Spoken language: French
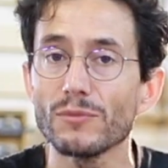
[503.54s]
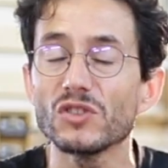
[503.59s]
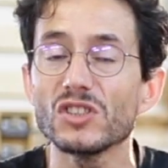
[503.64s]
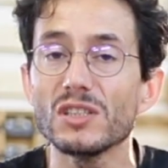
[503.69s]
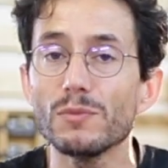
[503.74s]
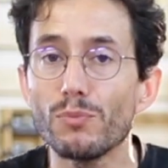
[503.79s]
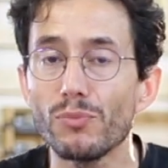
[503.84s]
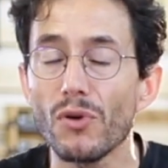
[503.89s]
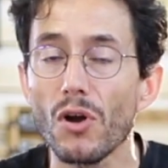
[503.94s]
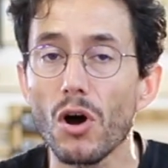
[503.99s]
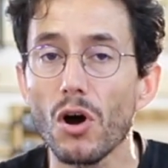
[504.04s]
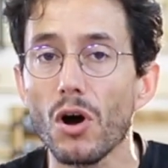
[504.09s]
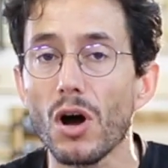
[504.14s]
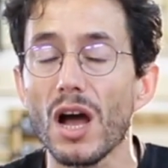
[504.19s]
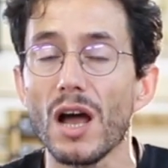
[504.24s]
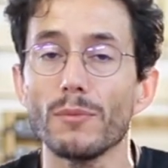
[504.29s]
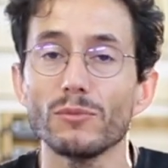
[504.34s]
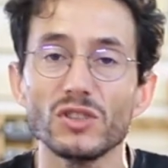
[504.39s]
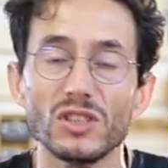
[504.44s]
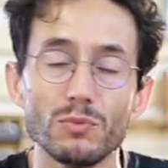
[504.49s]
un petit
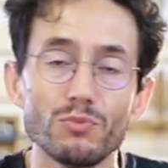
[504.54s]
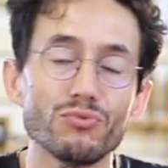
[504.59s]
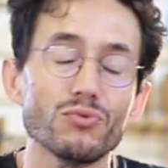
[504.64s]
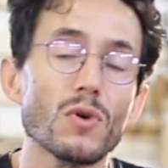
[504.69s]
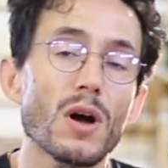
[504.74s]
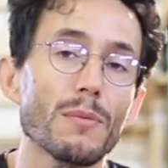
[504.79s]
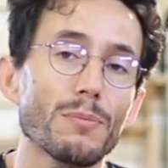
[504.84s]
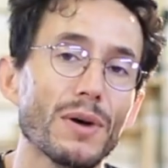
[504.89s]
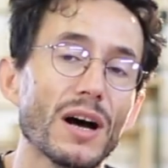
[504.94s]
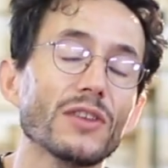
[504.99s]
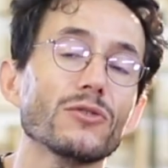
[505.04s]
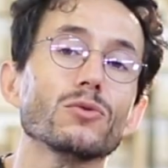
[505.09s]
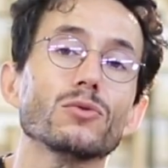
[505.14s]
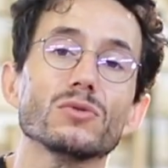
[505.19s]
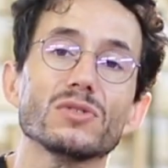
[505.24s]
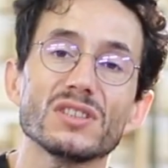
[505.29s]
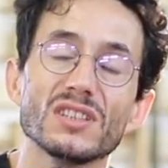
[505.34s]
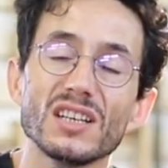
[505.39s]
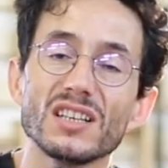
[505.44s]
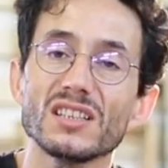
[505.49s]
plan, un petit point
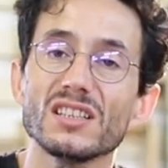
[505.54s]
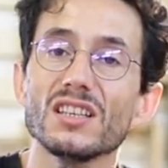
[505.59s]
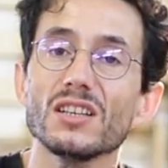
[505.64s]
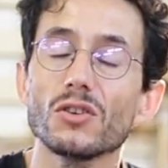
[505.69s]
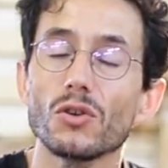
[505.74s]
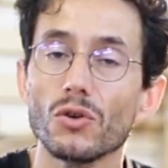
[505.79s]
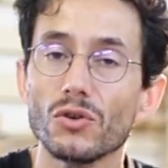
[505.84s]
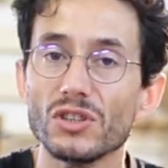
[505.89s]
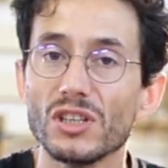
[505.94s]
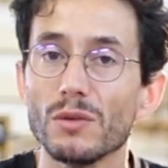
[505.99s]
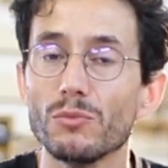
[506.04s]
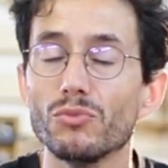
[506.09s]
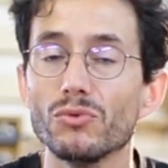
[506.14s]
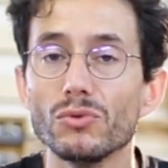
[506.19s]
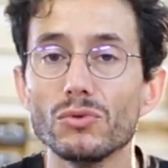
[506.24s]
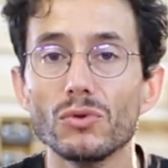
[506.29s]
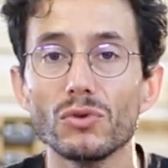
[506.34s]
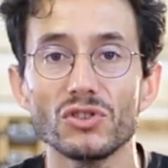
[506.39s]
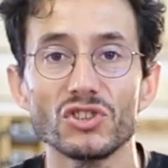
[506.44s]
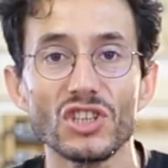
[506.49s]
pardon, technique au
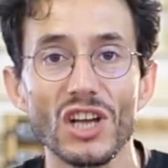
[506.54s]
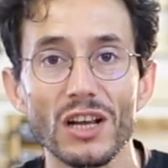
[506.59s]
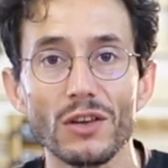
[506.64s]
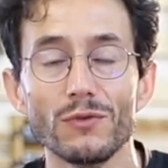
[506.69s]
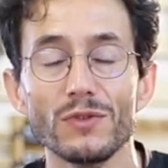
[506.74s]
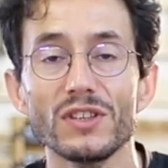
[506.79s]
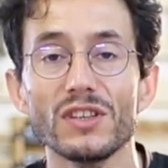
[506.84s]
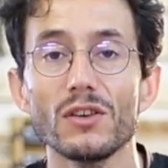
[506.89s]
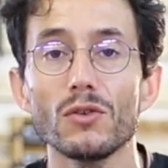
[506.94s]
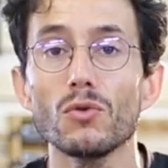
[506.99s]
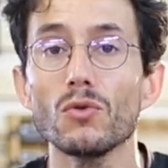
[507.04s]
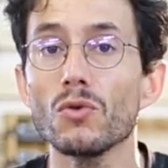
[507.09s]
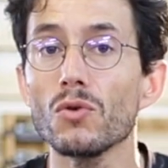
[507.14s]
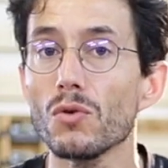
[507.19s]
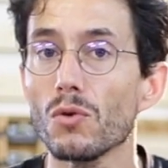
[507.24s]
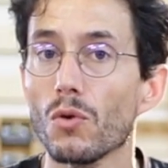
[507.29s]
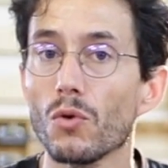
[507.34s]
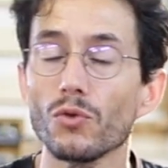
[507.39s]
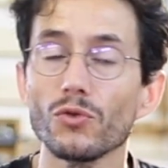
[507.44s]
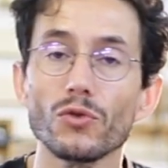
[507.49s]
début de chaque
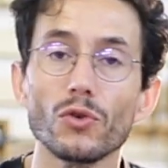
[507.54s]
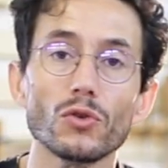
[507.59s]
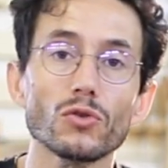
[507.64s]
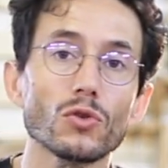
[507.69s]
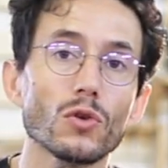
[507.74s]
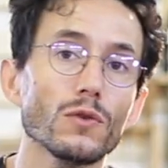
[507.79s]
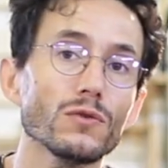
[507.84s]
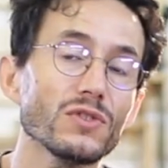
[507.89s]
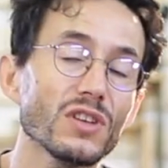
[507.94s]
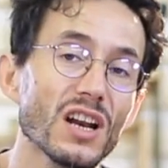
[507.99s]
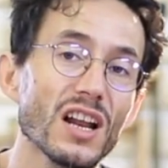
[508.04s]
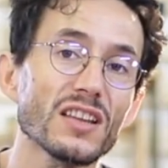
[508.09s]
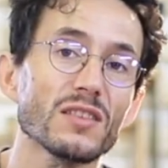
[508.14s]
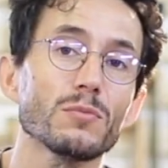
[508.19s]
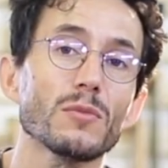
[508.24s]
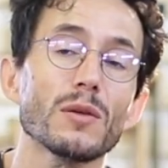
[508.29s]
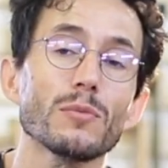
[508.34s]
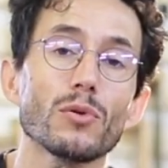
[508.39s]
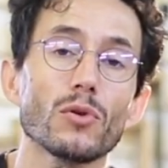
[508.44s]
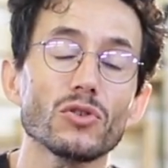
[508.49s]
vidéo. On se retrouve dès la
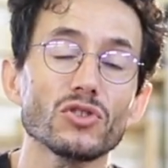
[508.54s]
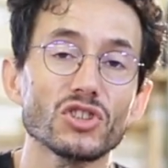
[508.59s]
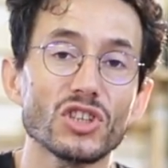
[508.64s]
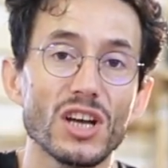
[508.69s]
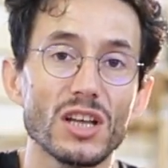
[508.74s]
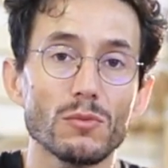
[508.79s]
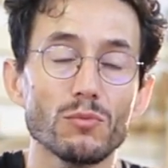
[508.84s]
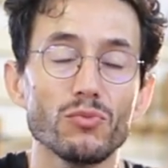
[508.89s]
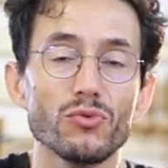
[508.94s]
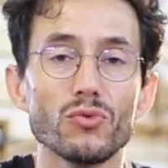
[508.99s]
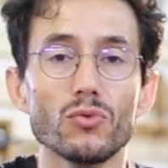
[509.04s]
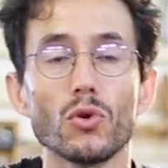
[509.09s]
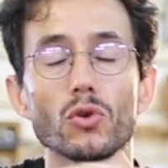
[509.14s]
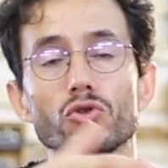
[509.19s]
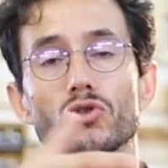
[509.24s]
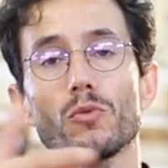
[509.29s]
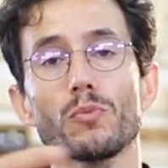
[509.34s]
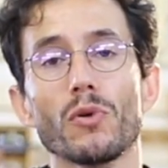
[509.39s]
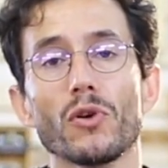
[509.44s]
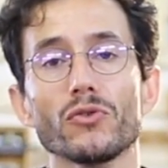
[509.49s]
semaine prochaine
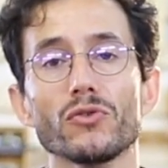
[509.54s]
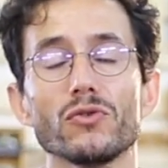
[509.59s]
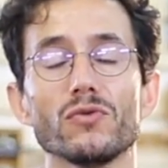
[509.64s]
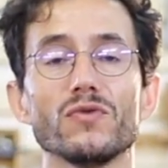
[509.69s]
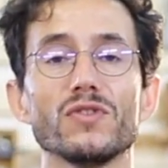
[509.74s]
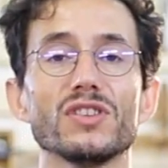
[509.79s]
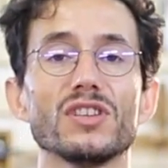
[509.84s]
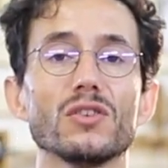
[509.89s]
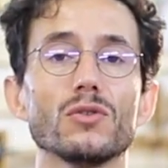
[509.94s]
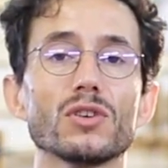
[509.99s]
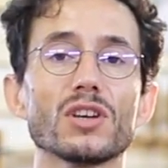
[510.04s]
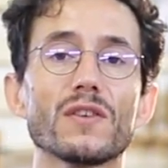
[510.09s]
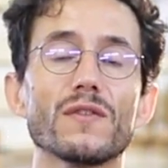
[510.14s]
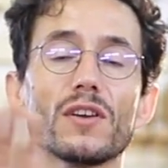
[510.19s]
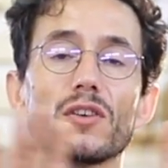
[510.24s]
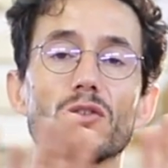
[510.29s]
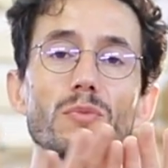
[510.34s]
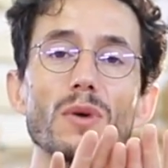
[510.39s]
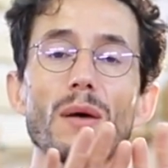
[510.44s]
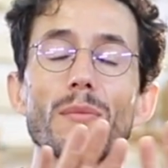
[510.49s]
pour, je pense, une vidéo qui
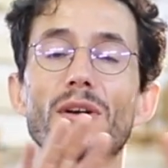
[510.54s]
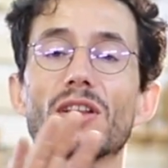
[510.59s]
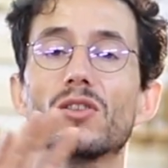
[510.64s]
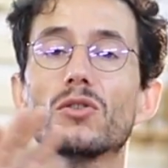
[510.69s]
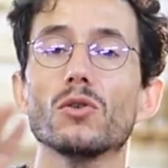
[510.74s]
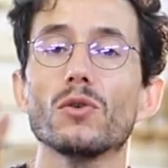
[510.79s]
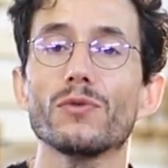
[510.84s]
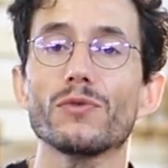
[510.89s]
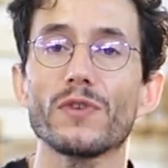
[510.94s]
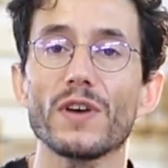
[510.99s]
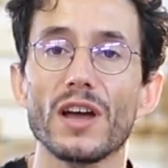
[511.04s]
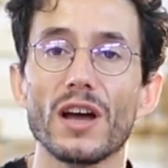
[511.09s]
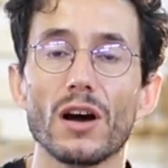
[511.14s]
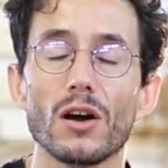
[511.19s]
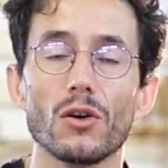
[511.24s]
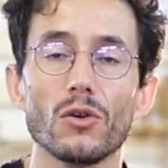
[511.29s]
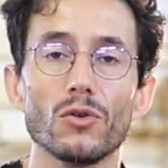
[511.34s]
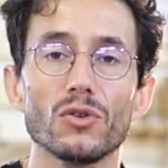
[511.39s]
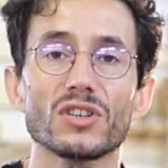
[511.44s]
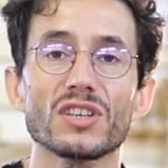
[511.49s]
va nous permettre de faire
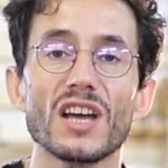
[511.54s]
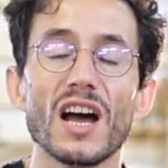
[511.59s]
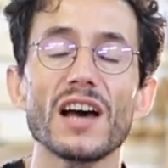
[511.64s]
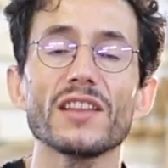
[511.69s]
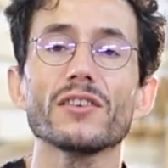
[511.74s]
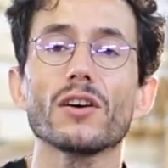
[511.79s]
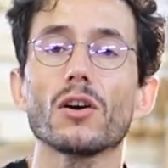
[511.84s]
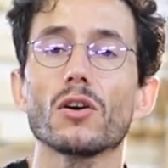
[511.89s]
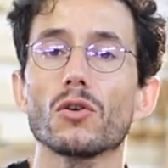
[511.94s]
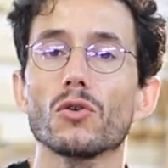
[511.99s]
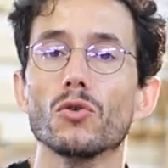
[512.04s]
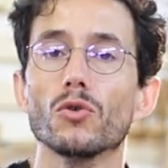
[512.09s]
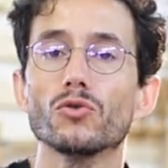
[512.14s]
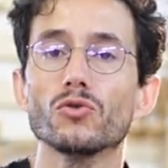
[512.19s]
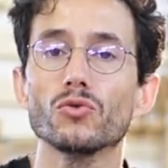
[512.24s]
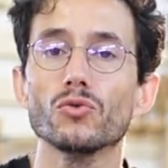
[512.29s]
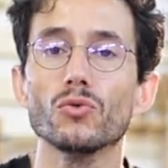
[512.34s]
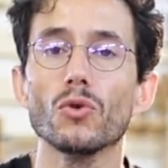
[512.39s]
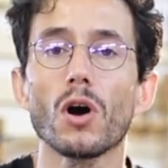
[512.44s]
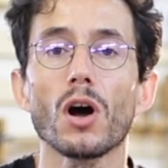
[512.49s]
le cadre, le
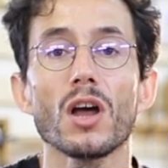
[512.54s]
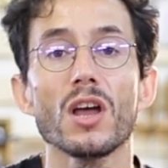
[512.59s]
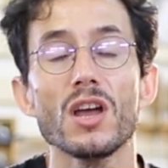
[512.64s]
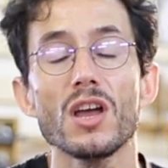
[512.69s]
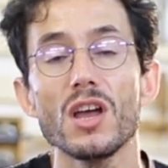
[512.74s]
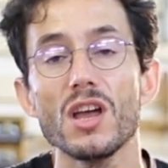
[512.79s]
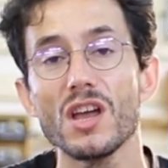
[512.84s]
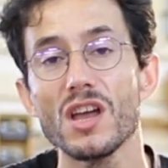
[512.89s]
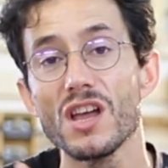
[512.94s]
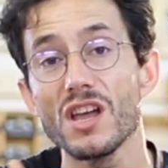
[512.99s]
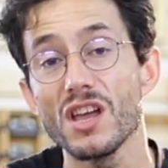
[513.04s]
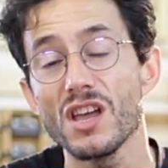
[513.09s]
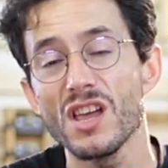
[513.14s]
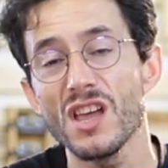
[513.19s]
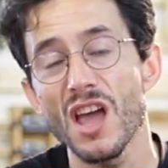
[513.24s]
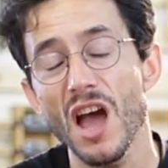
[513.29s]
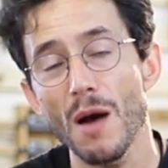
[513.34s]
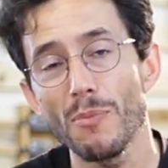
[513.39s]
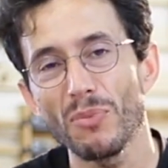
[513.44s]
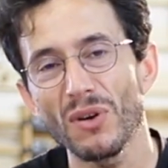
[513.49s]
tour.
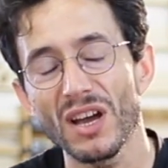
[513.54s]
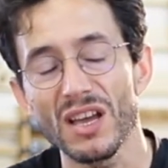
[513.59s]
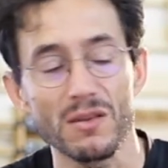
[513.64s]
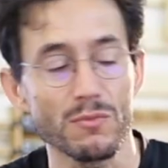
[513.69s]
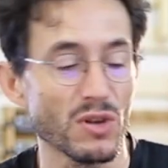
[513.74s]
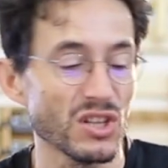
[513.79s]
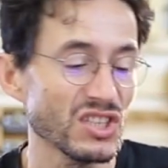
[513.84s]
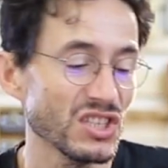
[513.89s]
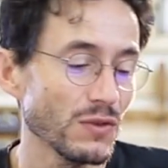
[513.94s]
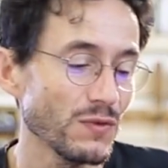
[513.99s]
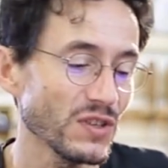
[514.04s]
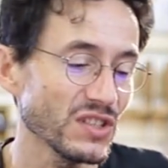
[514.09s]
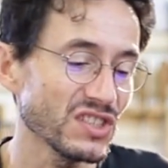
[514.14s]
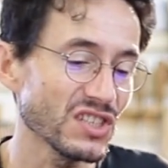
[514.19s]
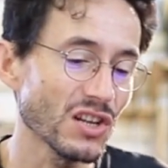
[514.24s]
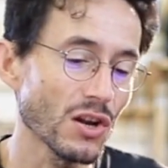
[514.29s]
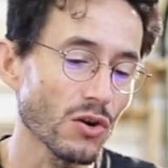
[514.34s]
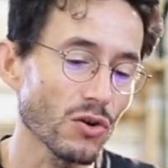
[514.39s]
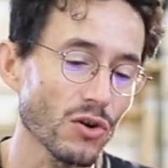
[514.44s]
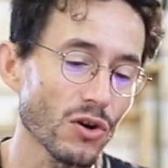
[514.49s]
Et après, il m'est
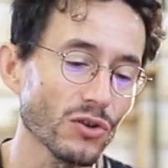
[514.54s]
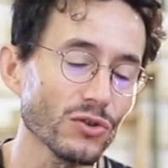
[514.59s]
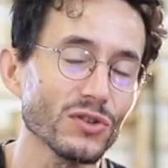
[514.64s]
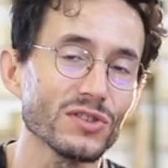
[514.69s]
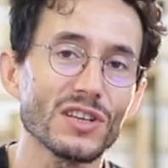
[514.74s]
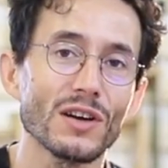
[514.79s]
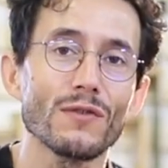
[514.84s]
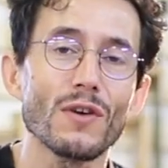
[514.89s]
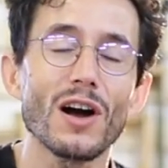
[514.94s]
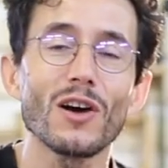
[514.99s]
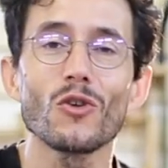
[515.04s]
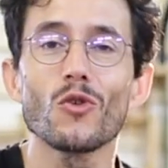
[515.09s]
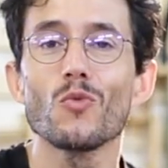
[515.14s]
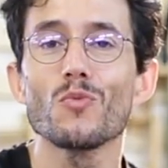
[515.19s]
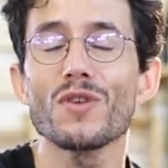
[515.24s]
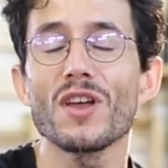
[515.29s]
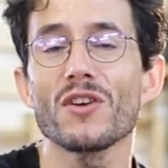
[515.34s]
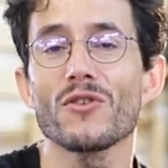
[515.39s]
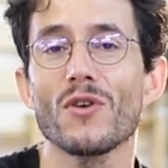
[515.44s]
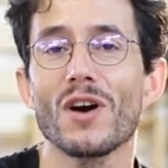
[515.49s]
difficile encore de savoir
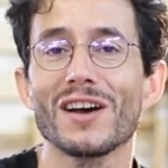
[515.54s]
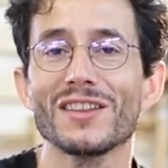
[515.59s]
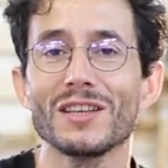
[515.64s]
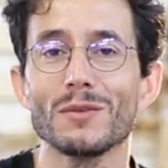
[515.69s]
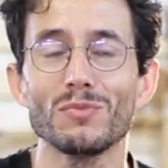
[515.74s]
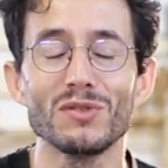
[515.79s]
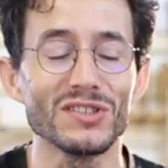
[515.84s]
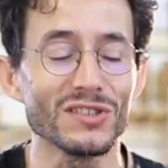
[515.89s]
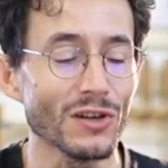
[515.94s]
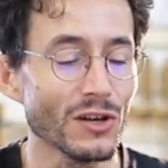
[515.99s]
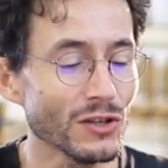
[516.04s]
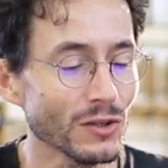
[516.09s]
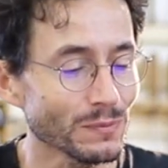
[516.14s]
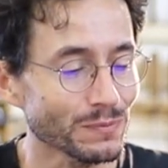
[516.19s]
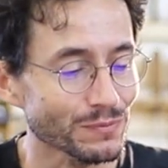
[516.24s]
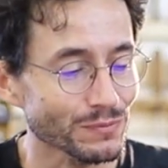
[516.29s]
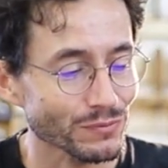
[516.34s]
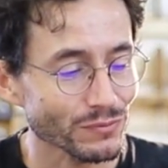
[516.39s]
combien il y aura d'épisodes.